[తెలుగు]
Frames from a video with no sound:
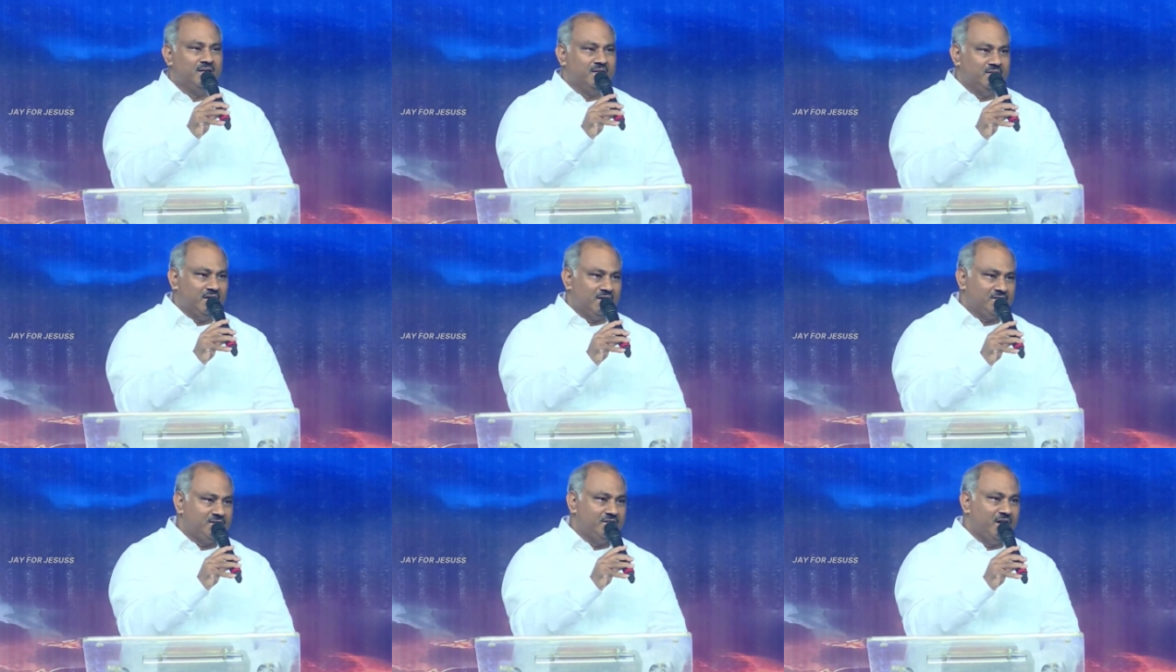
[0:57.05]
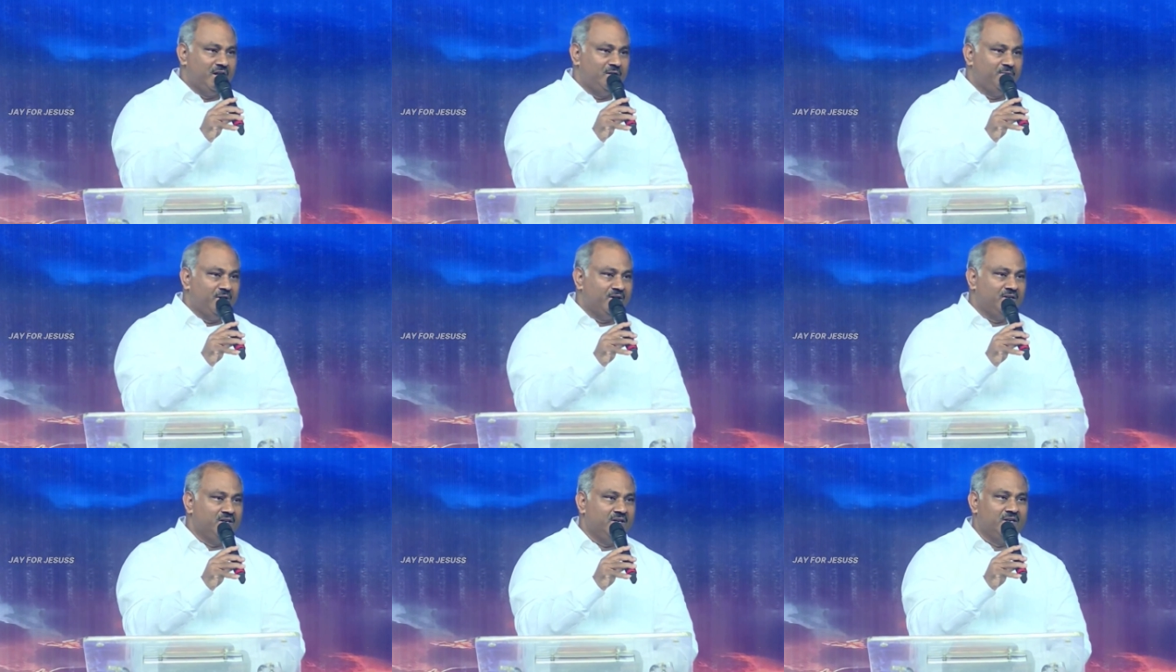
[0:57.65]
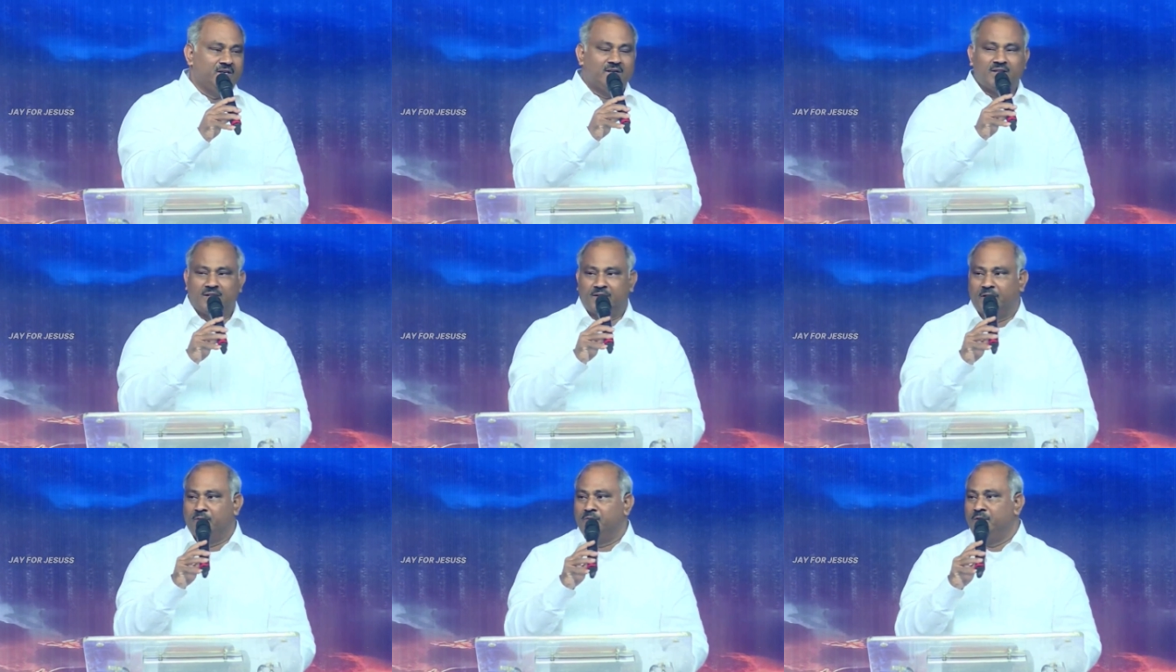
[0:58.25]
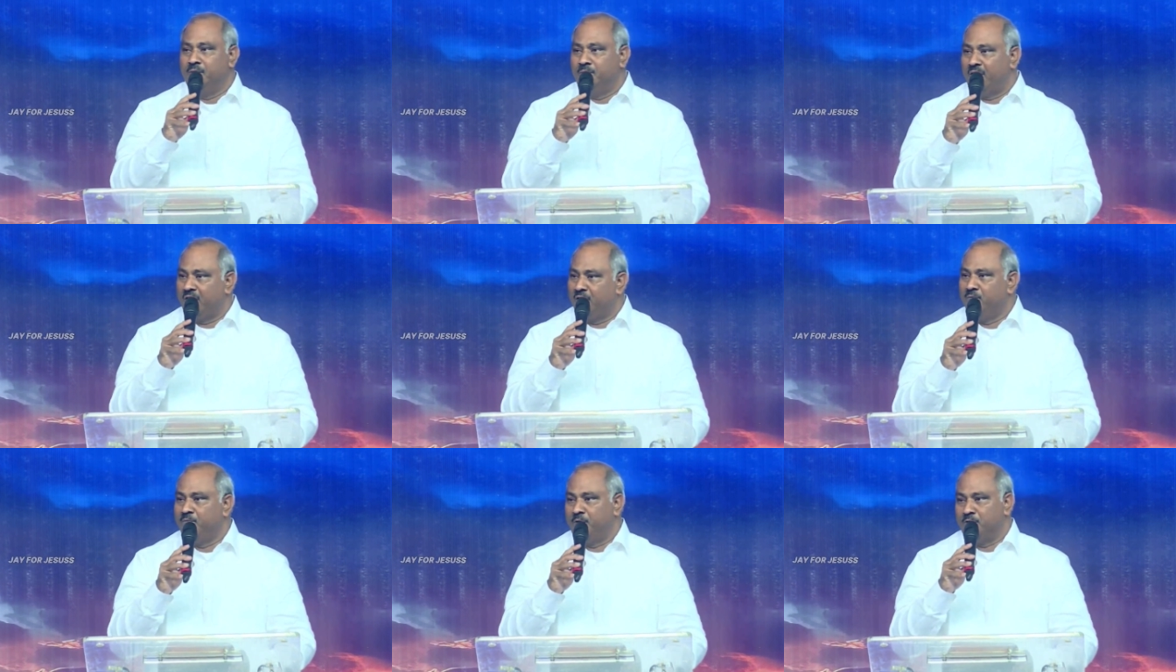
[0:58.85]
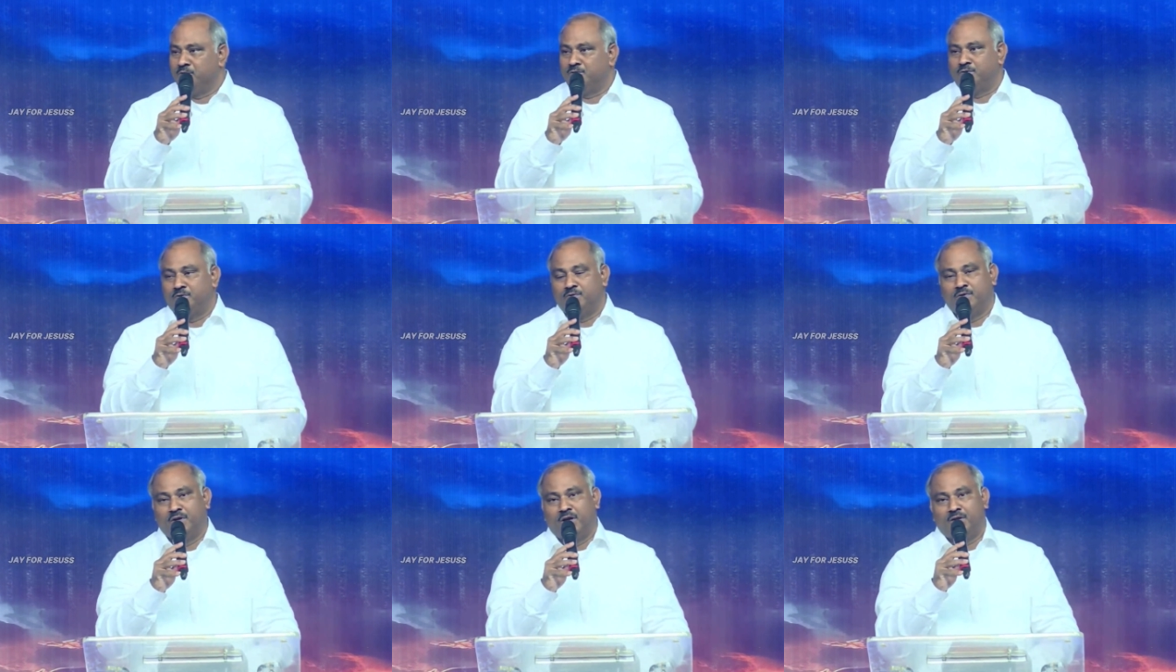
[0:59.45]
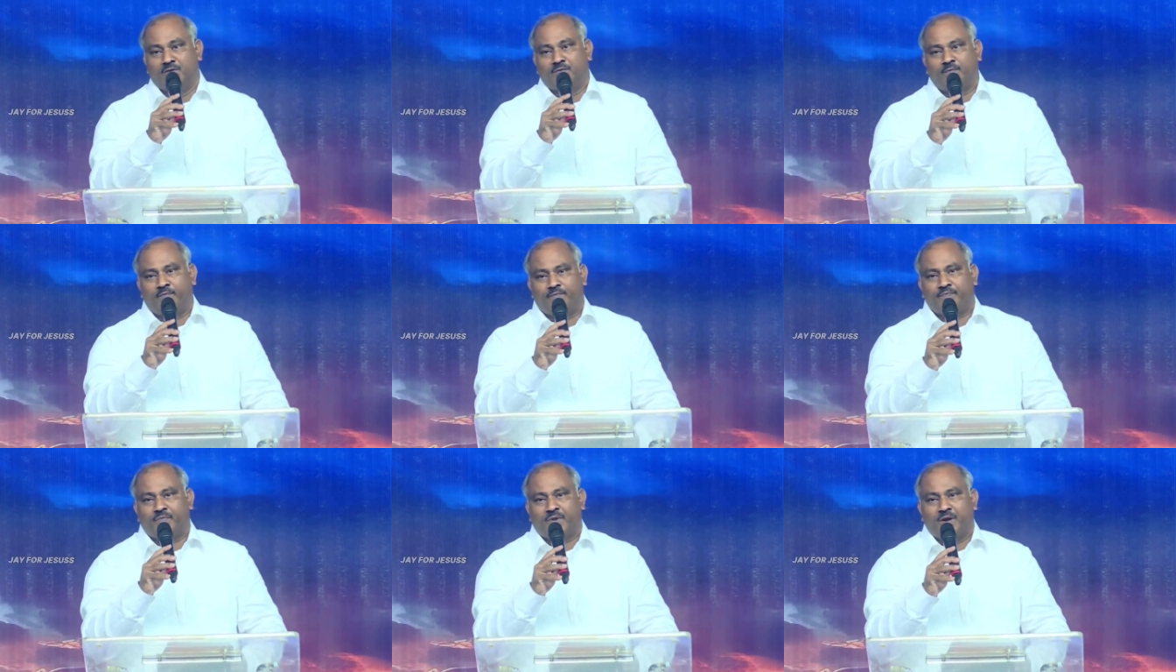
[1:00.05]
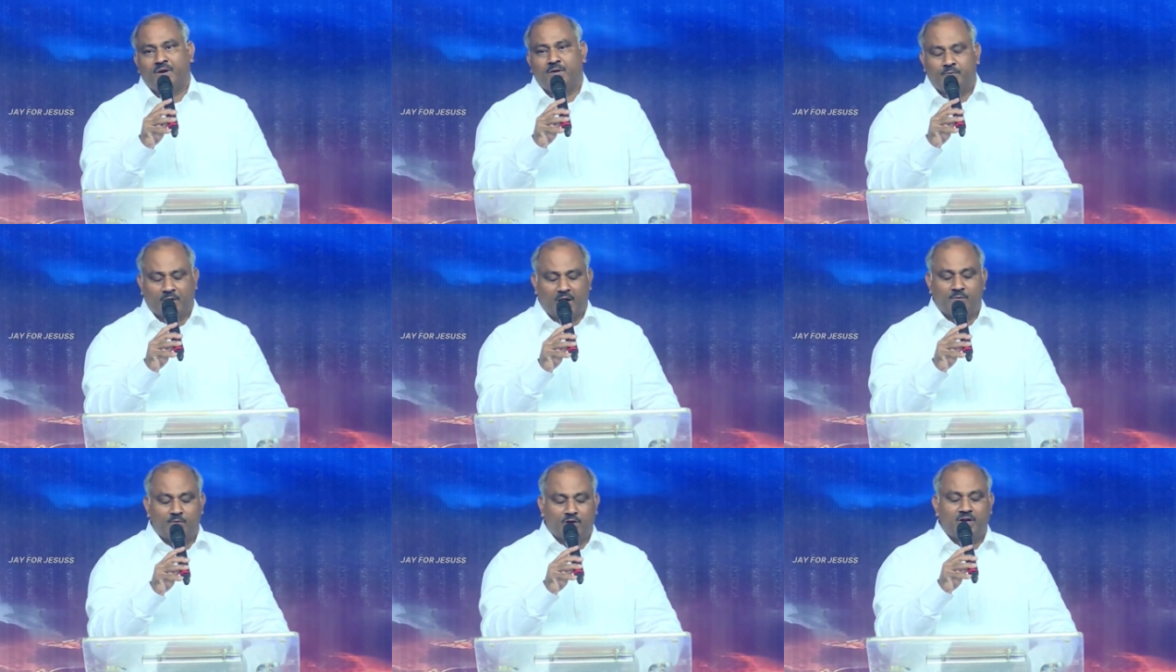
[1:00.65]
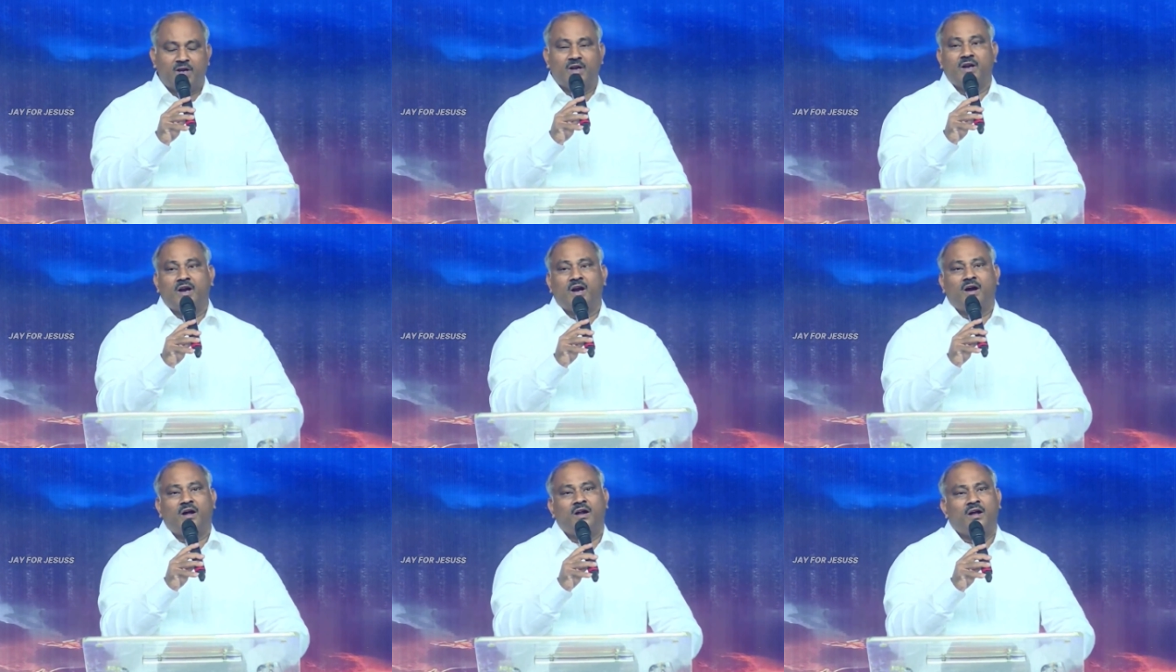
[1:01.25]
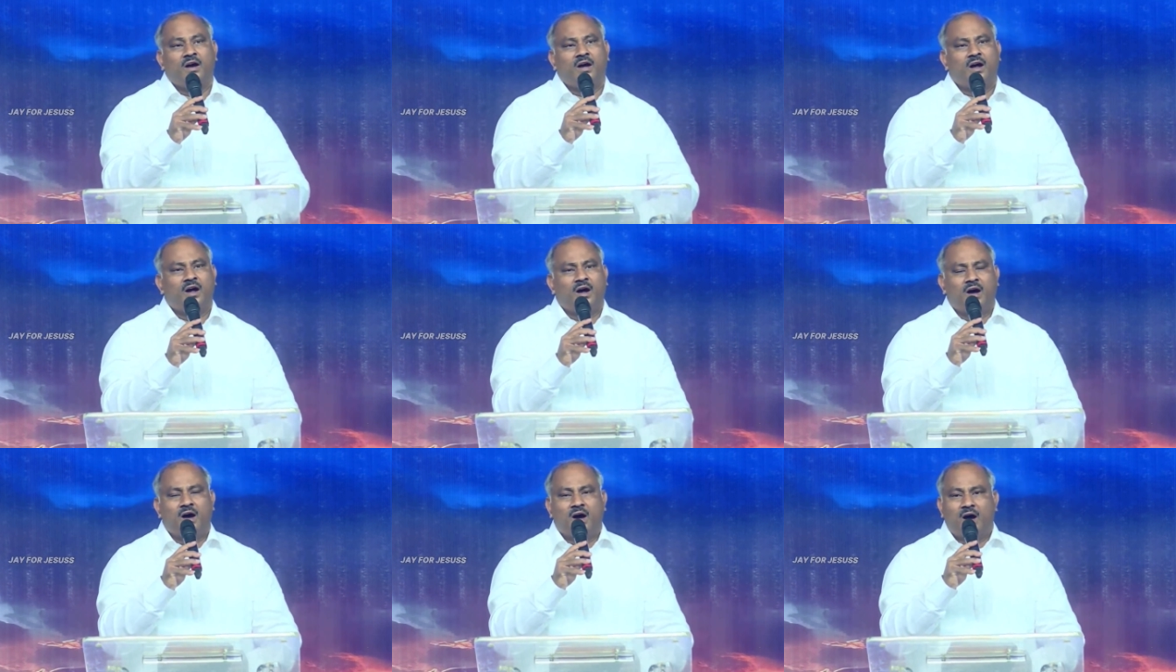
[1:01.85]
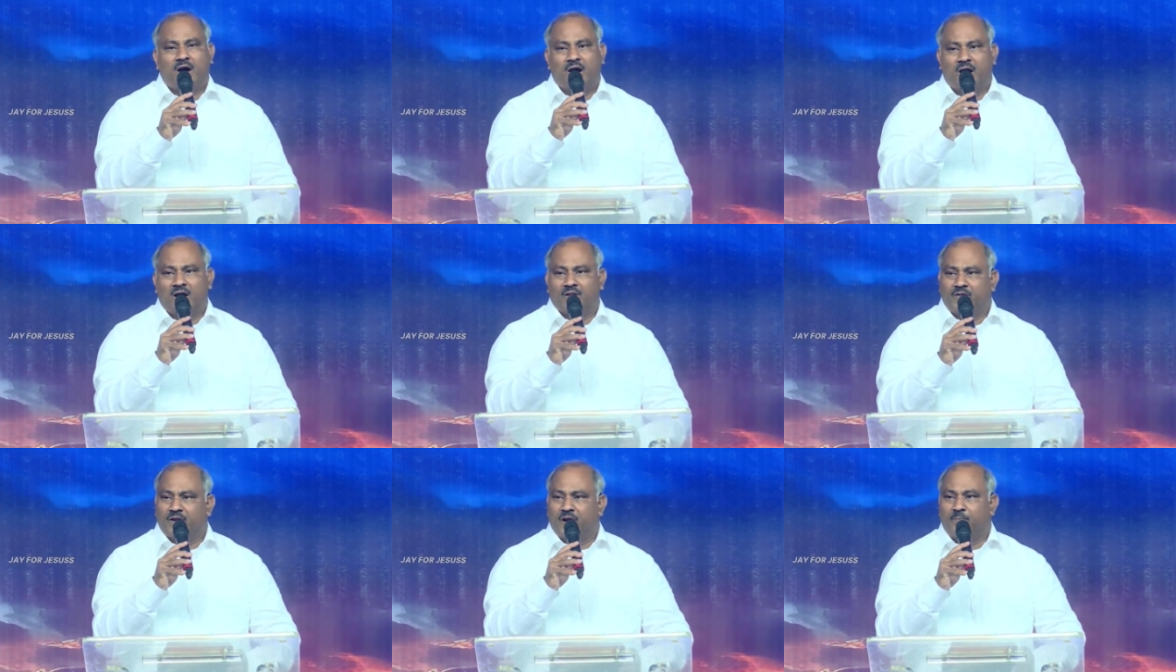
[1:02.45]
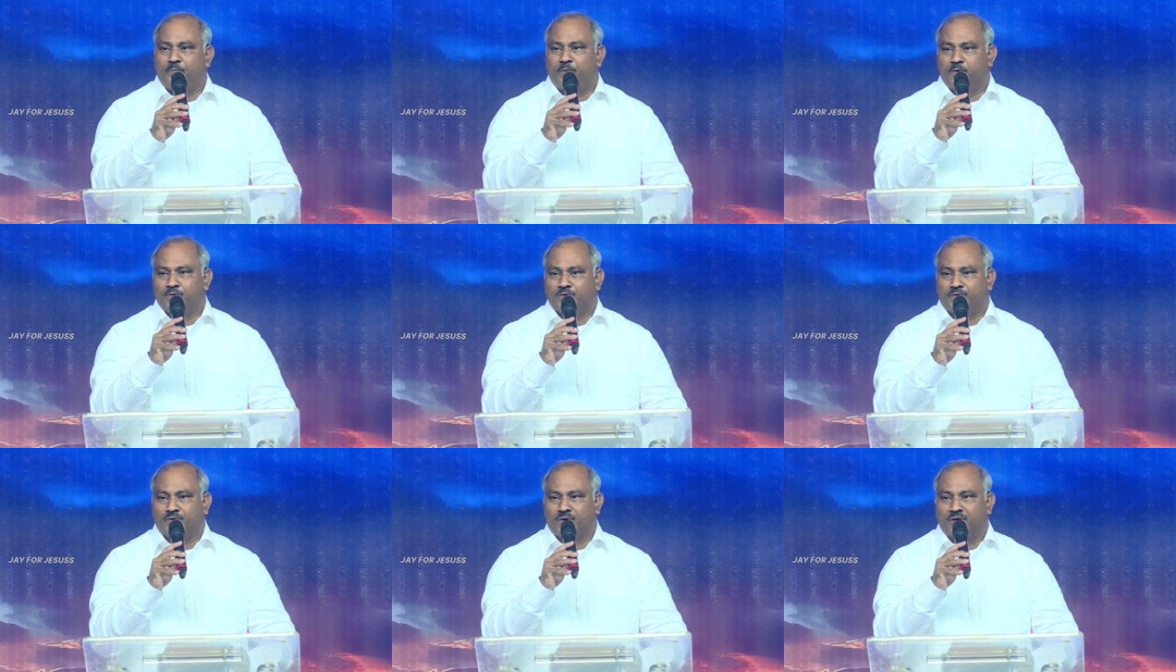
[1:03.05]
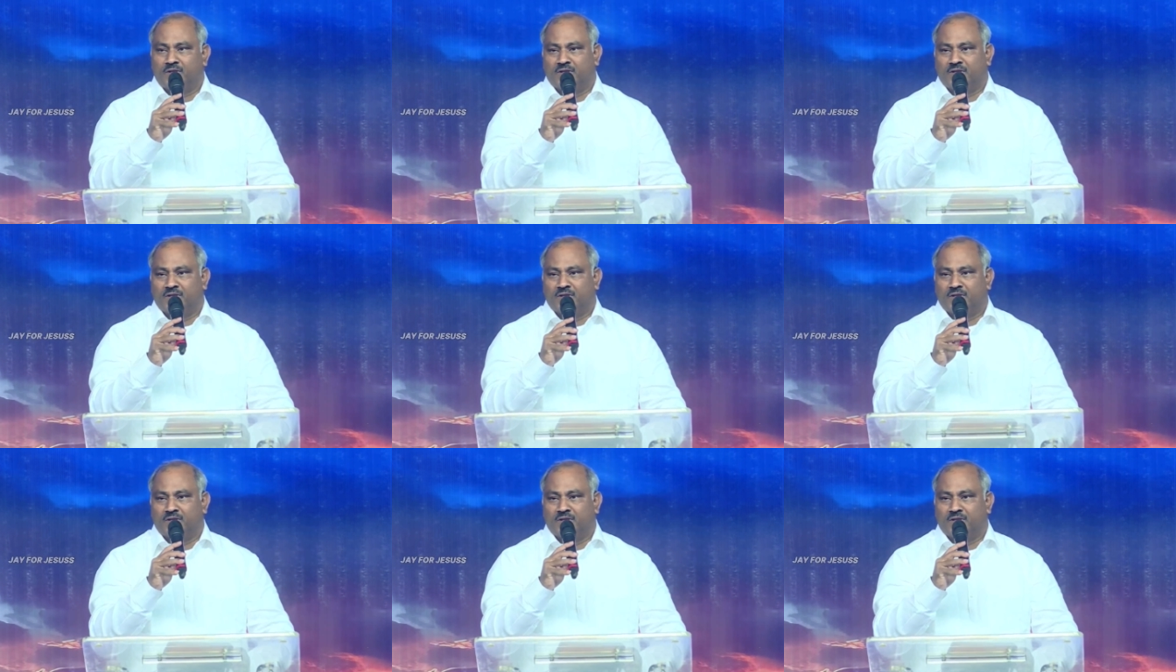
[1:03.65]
ఈ దర్శనాన్ని బట్టి దేవుని మహింపరుస్తూ ఉన్నాను ప్రాముఖ్యంగా ఆది అపోస్తుల